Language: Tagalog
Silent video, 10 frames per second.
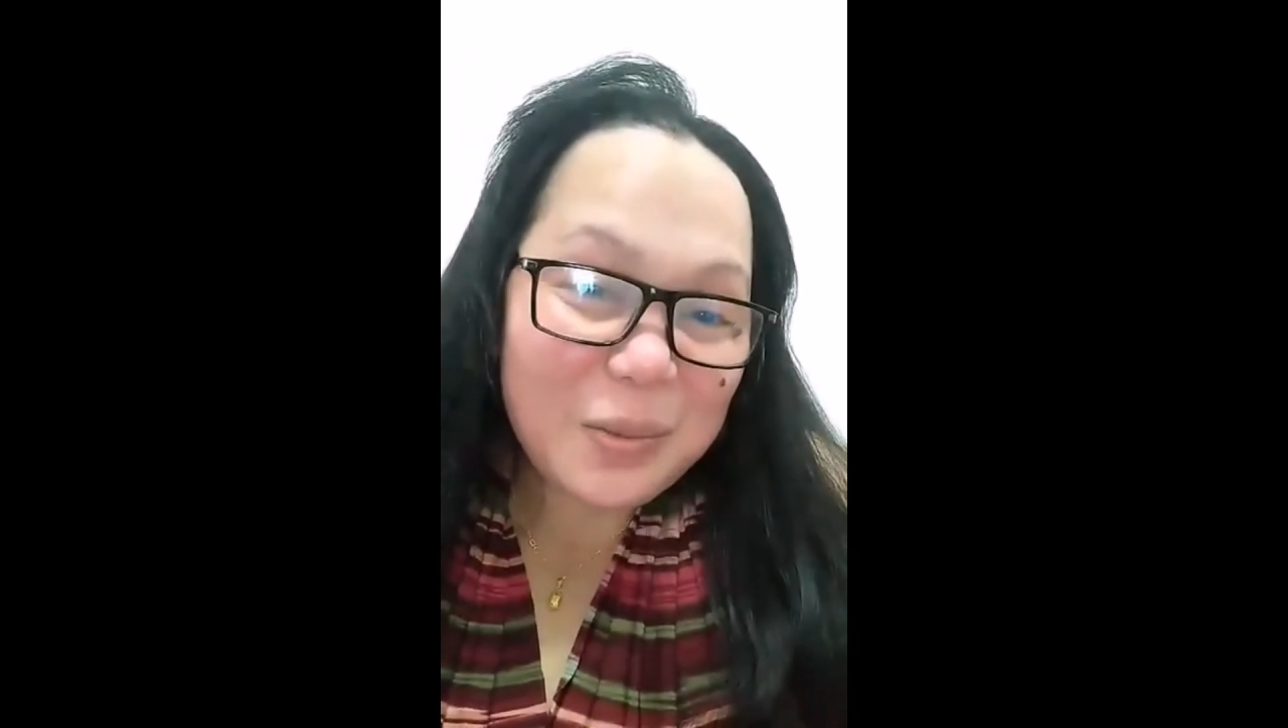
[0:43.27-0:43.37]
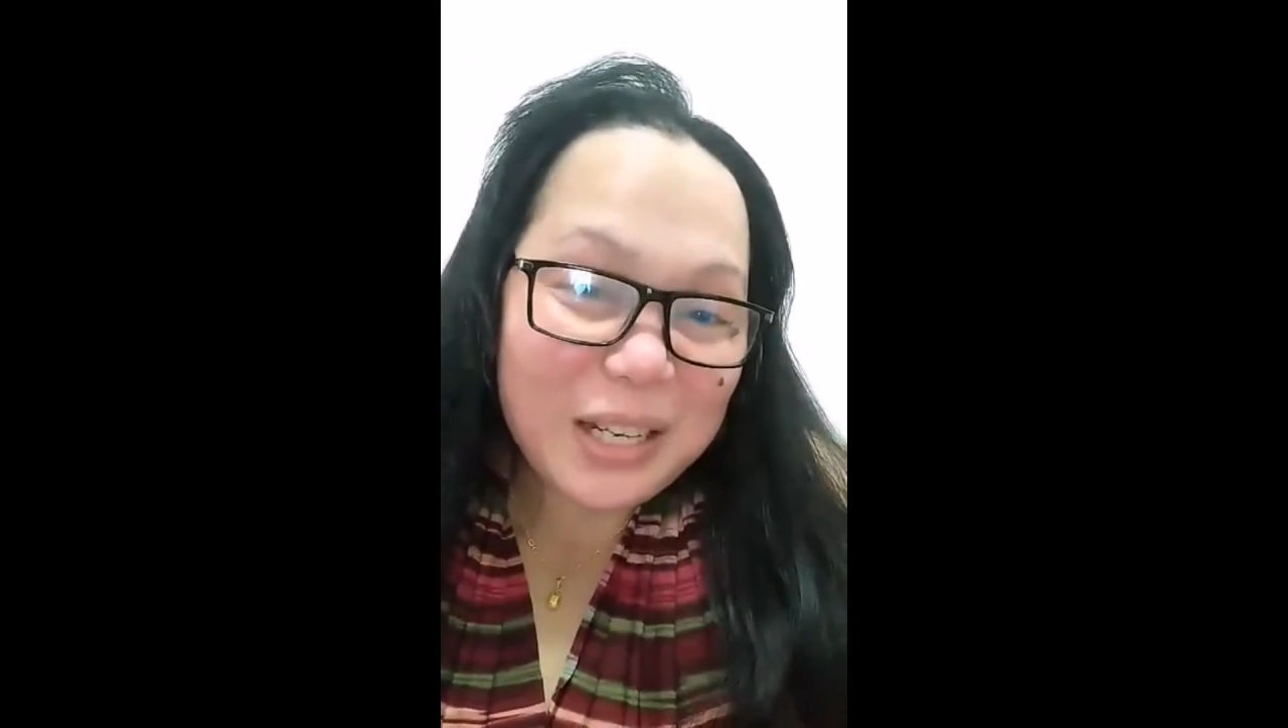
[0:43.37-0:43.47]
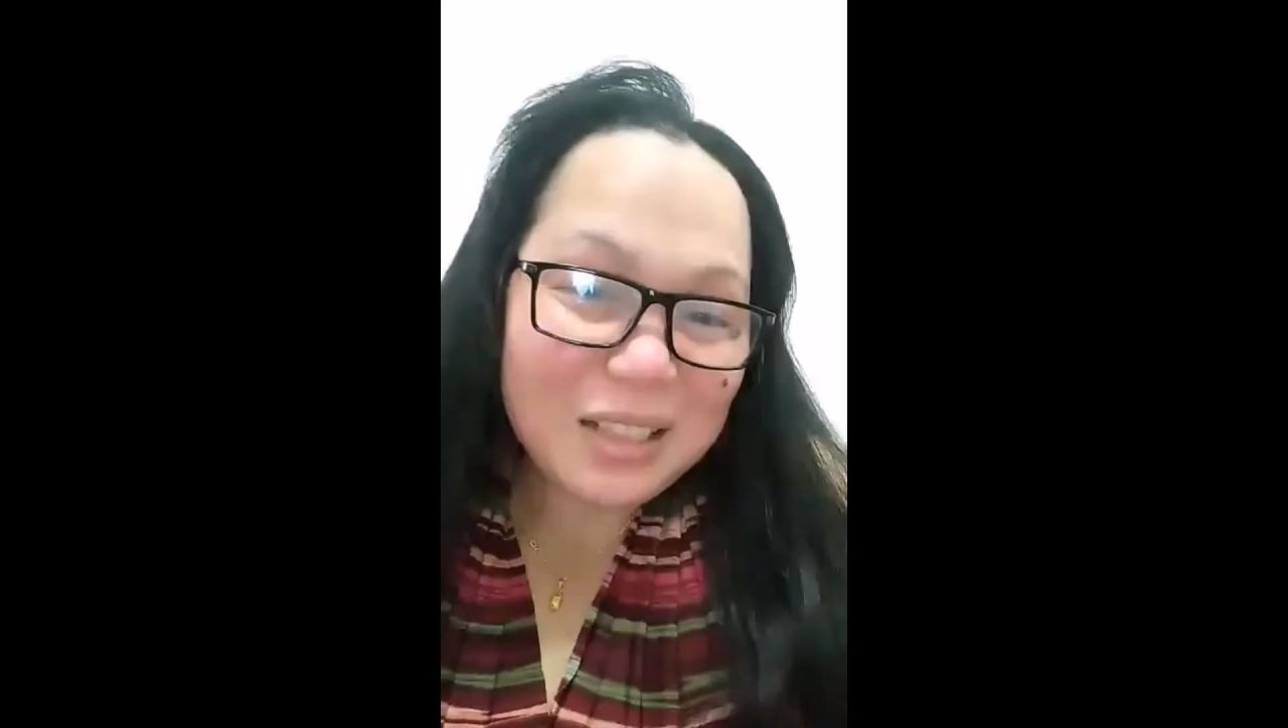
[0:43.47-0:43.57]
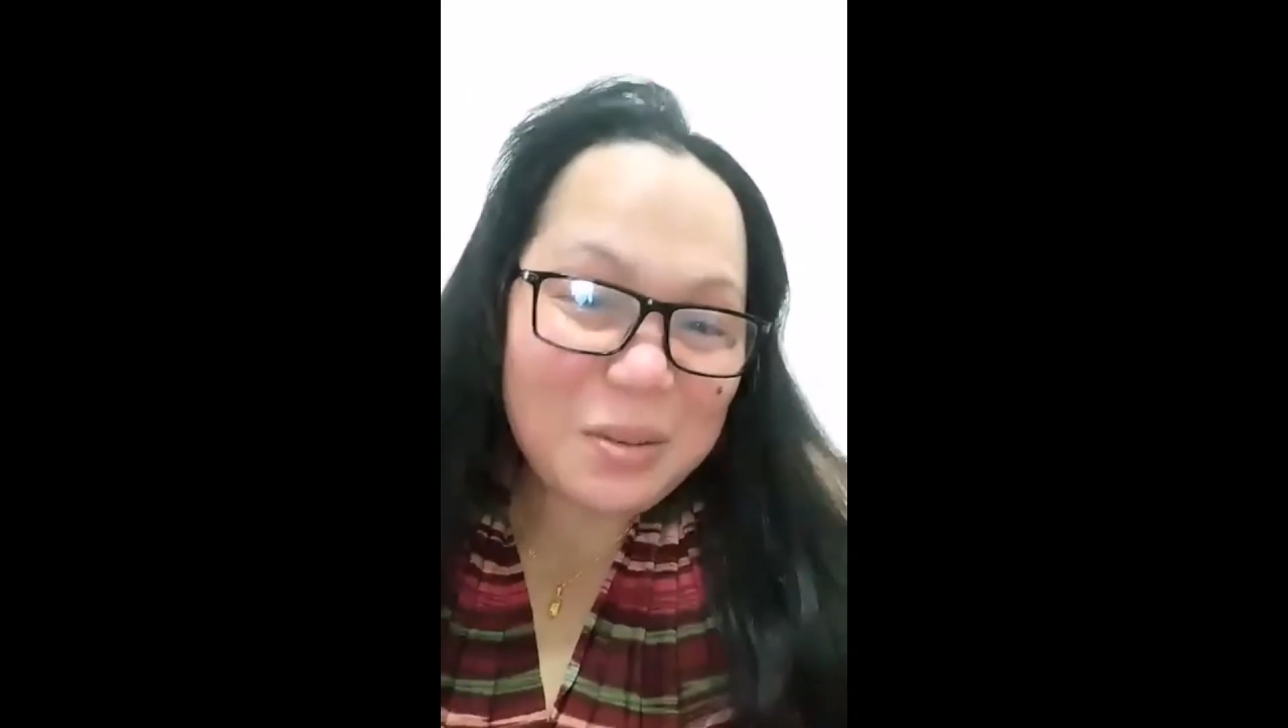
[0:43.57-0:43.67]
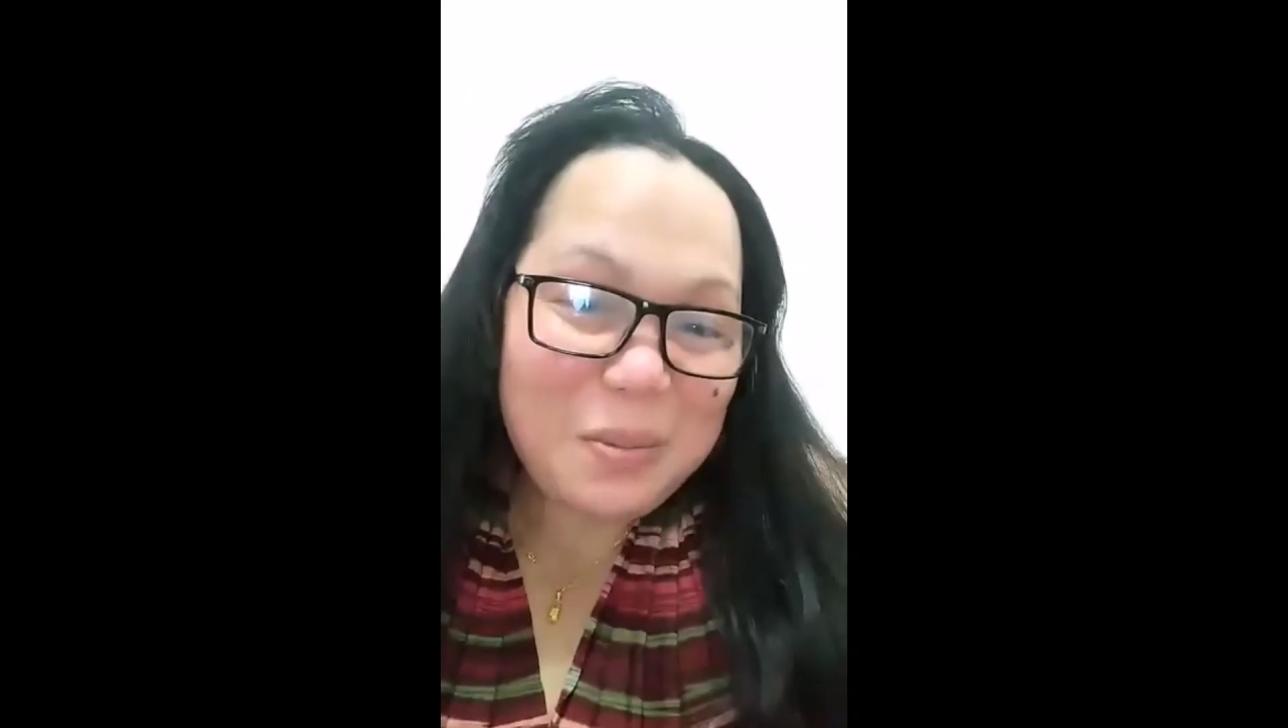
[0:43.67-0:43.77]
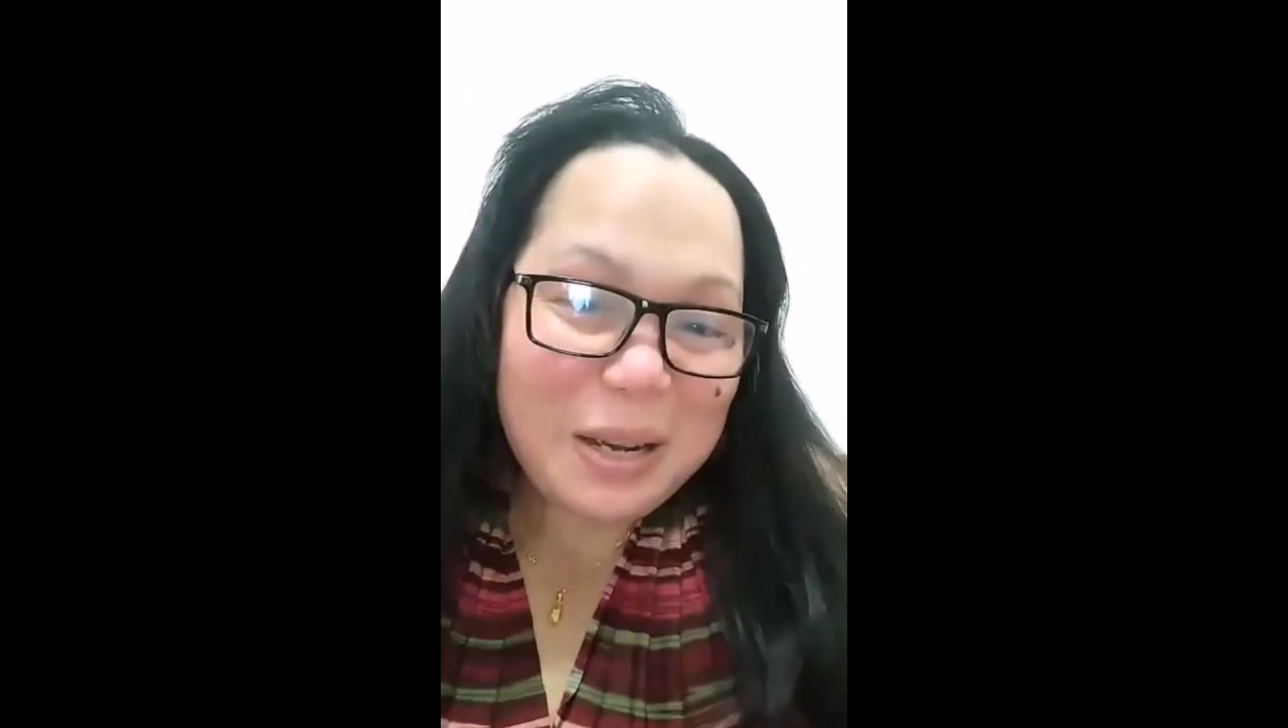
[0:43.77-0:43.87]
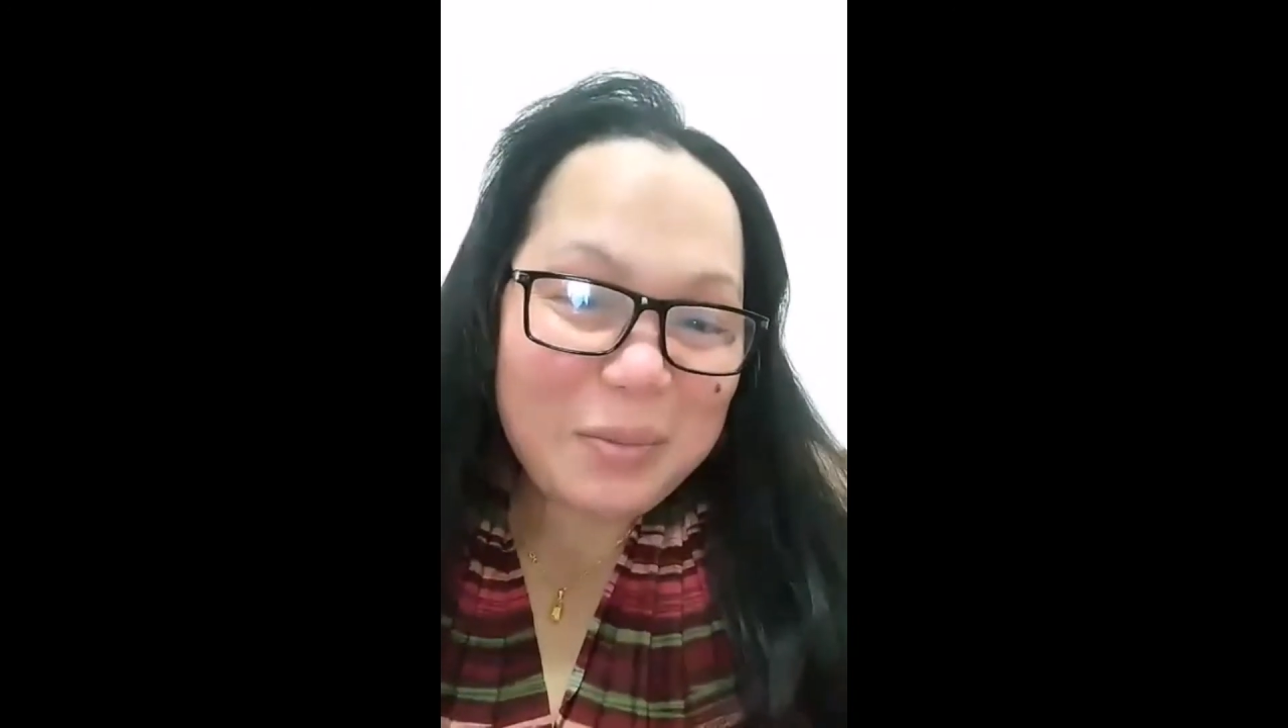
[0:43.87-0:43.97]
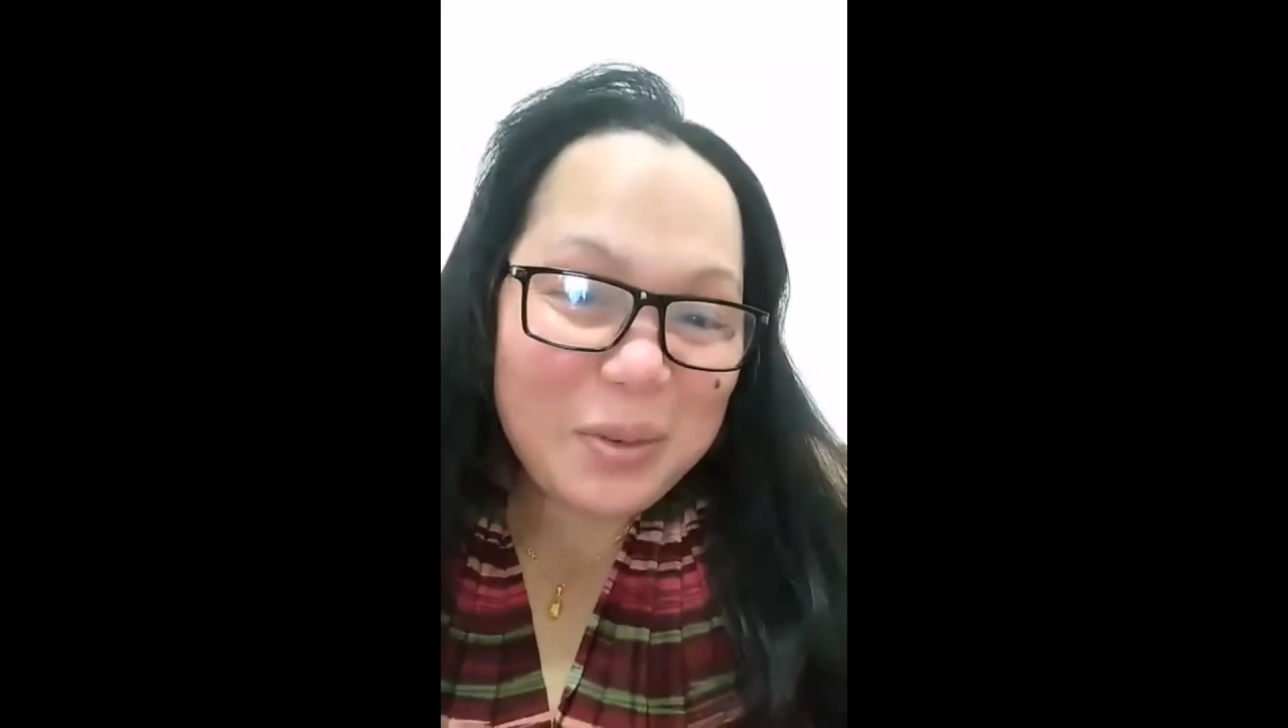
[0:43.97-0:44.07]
makatubag